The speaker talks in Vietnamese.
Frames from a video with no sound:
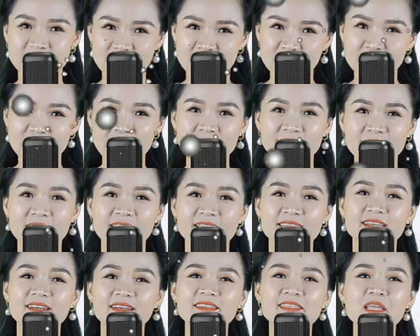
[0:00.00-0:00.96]
Vật phẩm
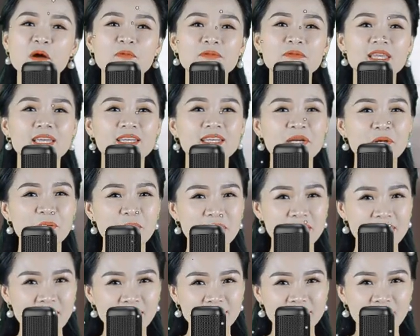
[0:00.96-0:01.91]
phong thủy nhật quang pháp
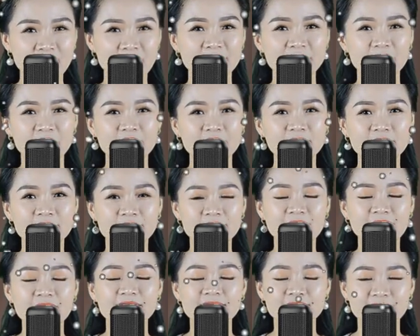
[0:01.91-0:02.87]
bảo được
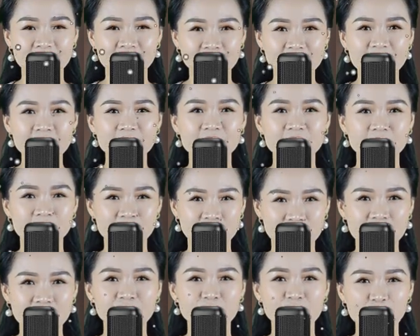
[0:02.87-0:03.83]
thầy Thuần Phong trực tiếp
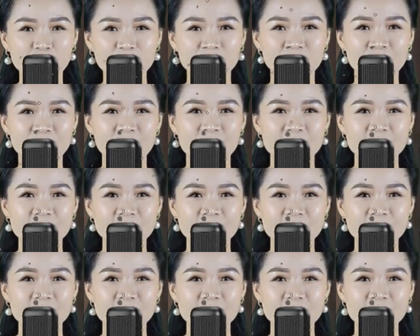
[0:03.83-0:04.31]
khai quang,